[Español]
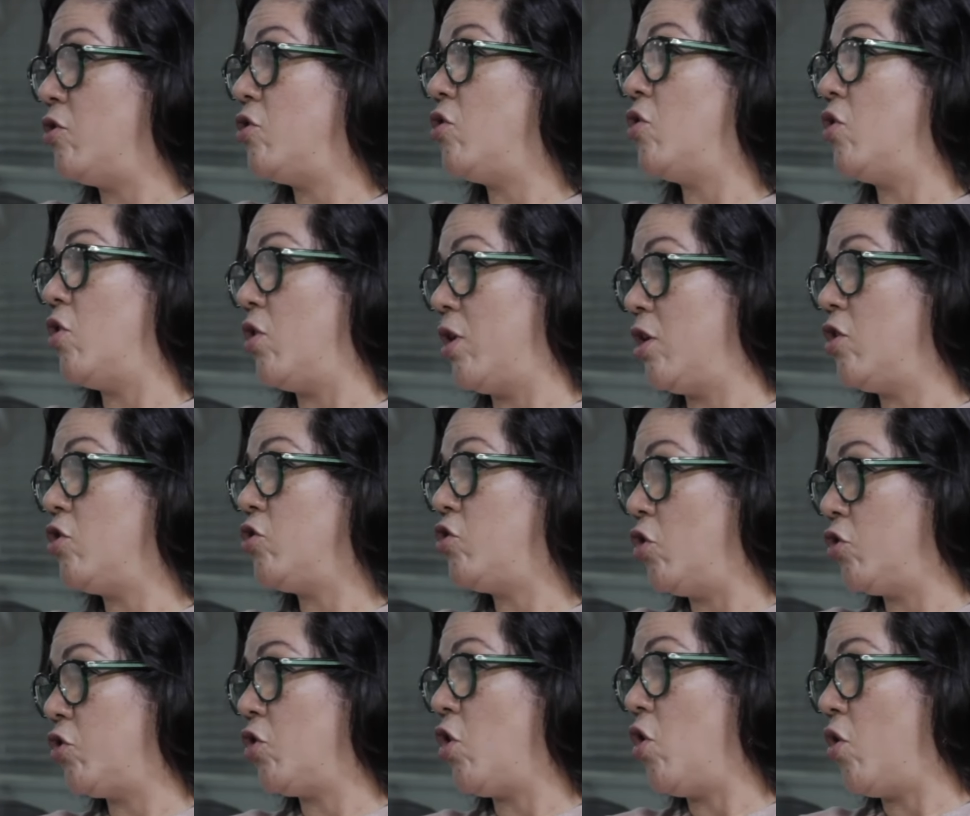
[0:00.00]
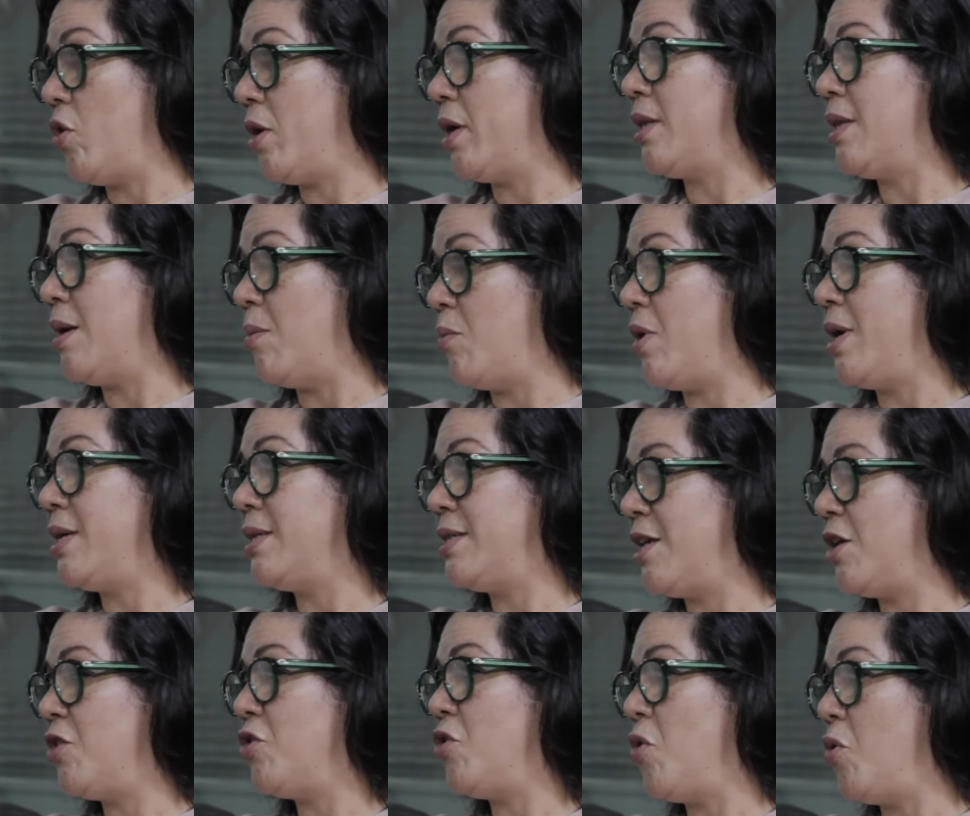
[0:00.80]
Yo creo que nosotros lo que estamos
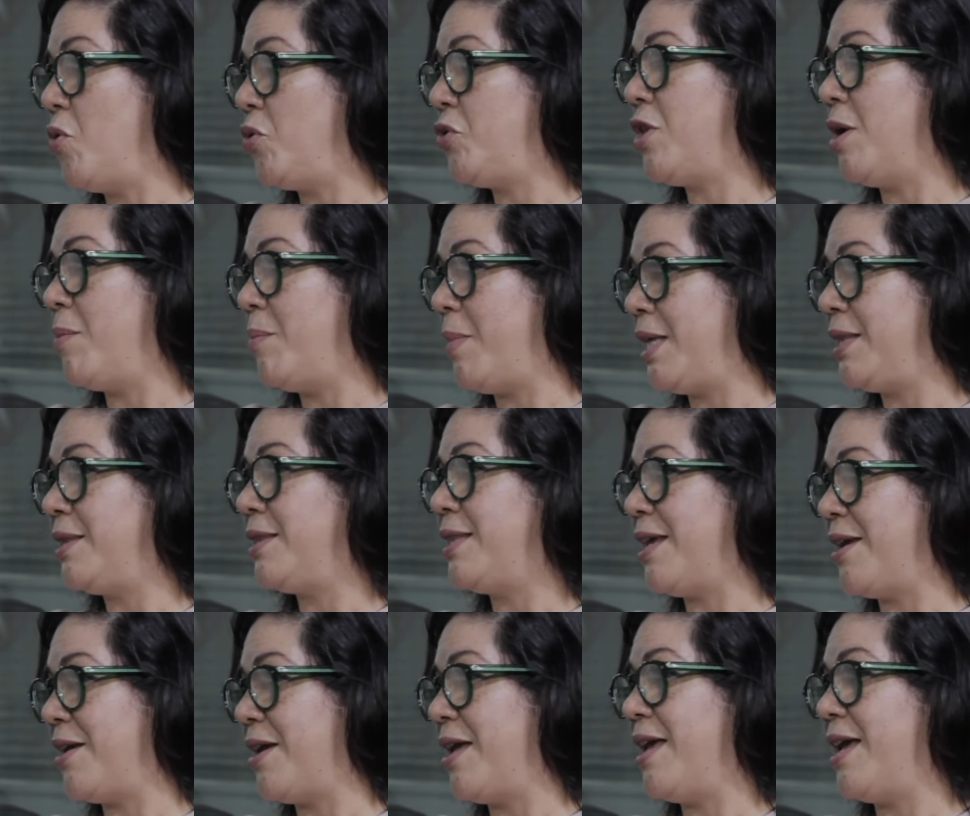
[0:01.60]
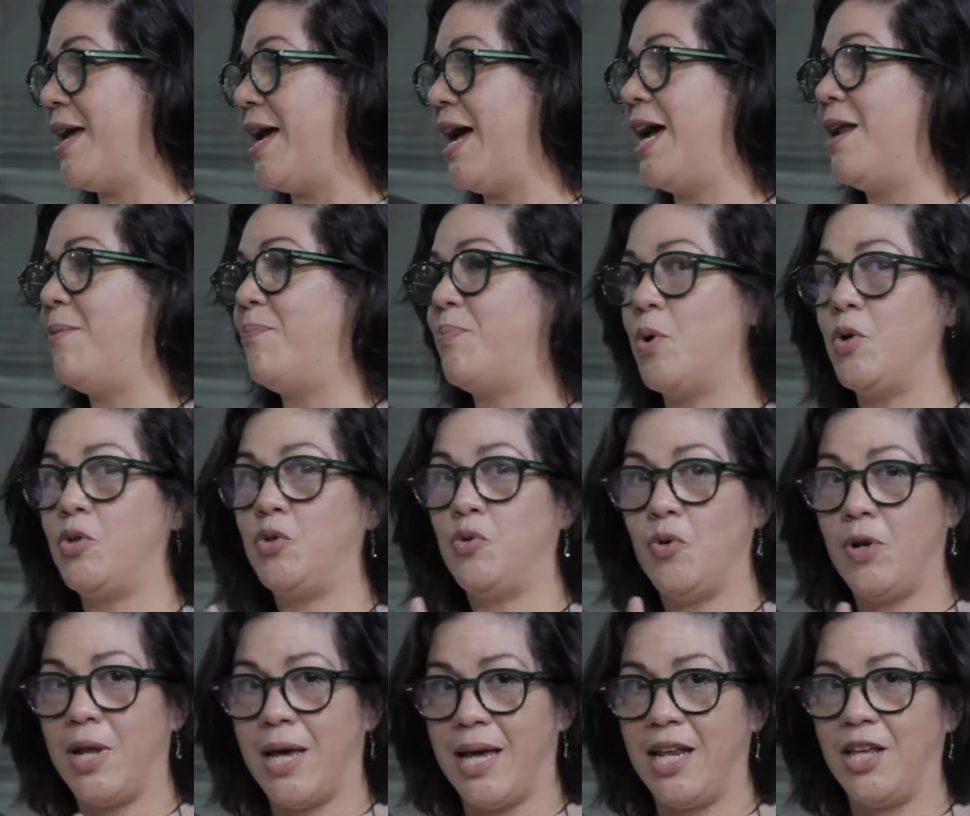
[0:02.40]
haciendo justamente eh, al
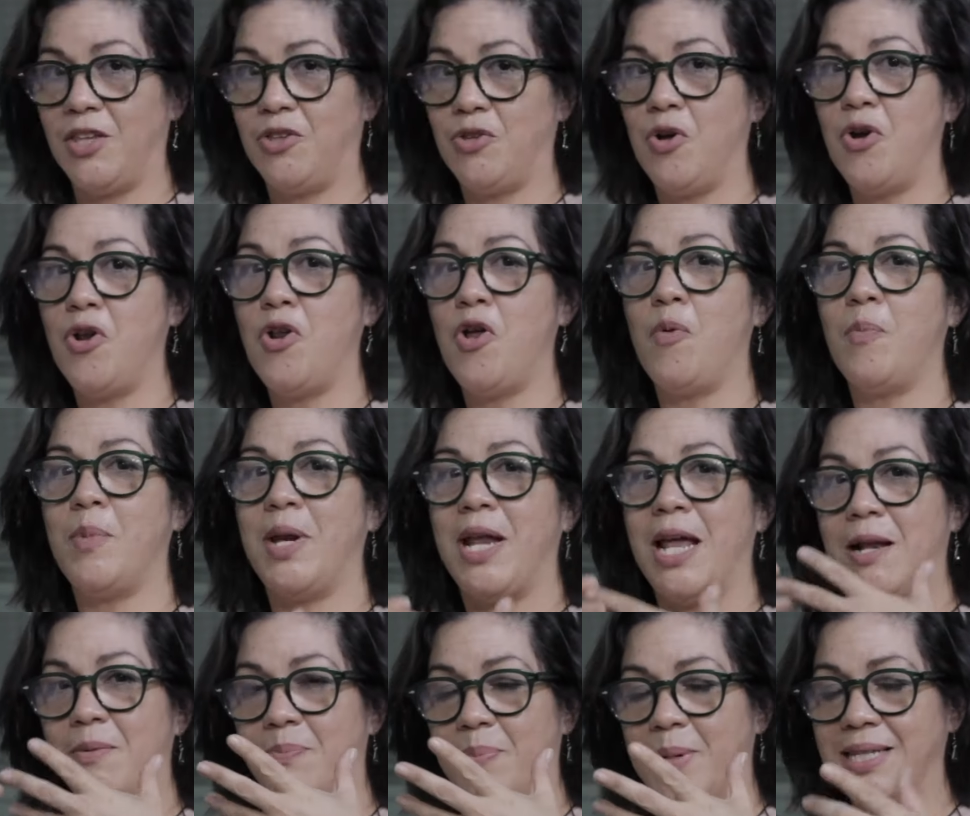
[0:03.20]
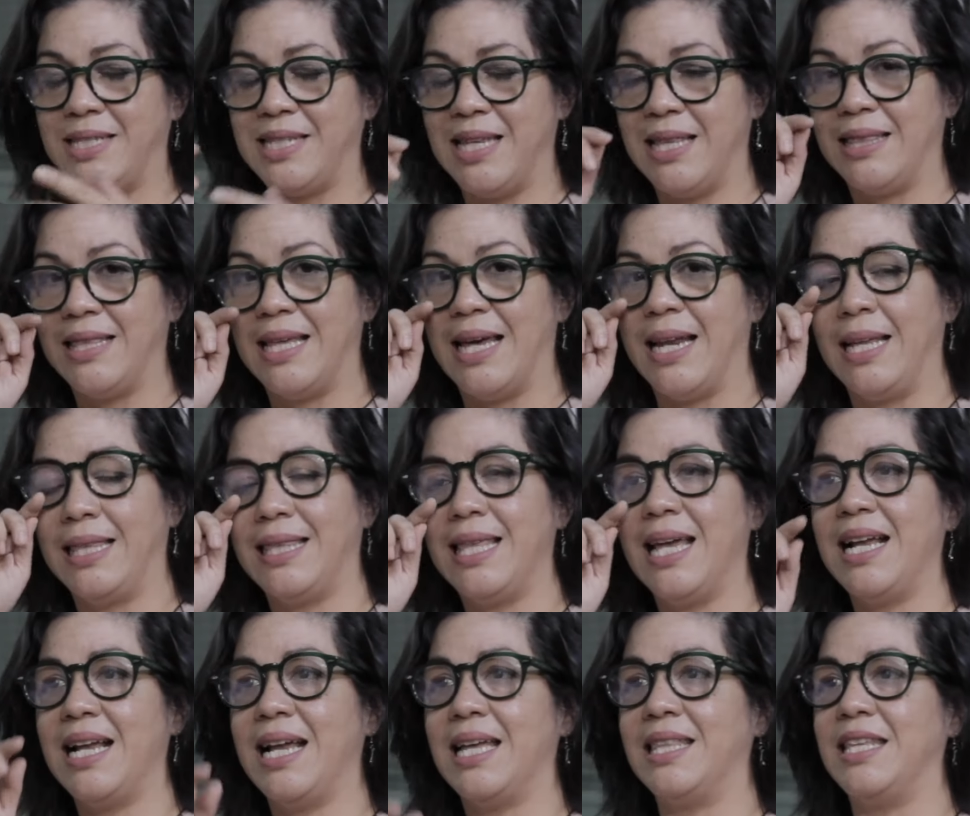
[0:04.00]
postular estos nombres, al presentar
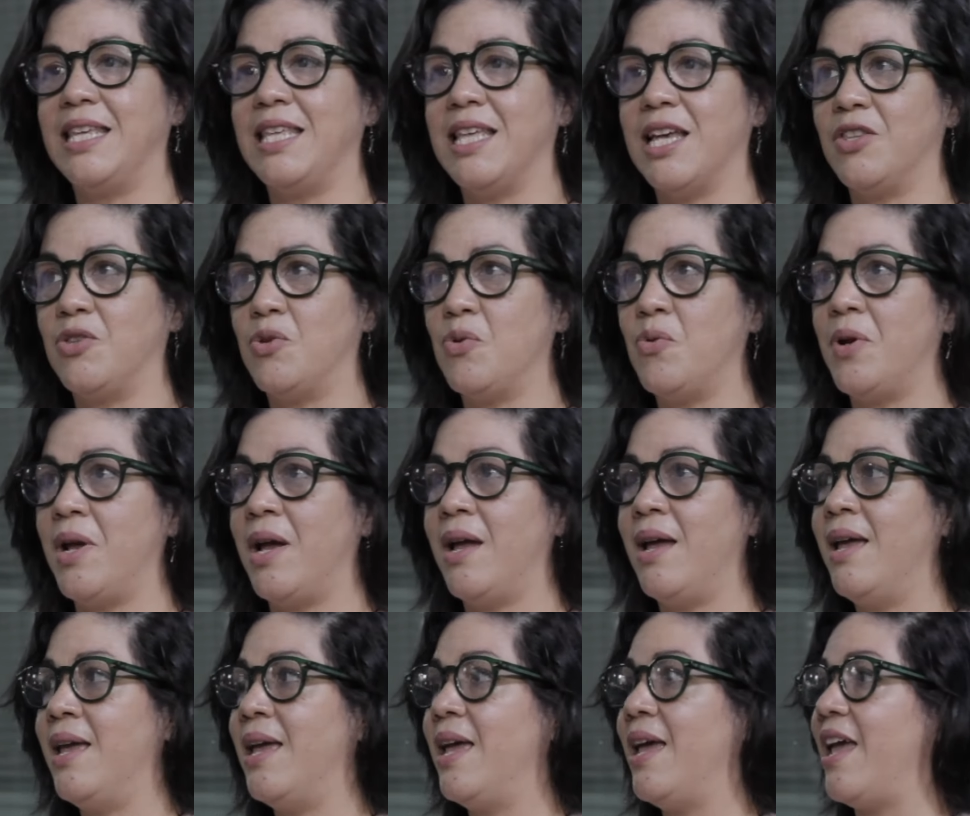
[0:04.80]
estas candidaturas,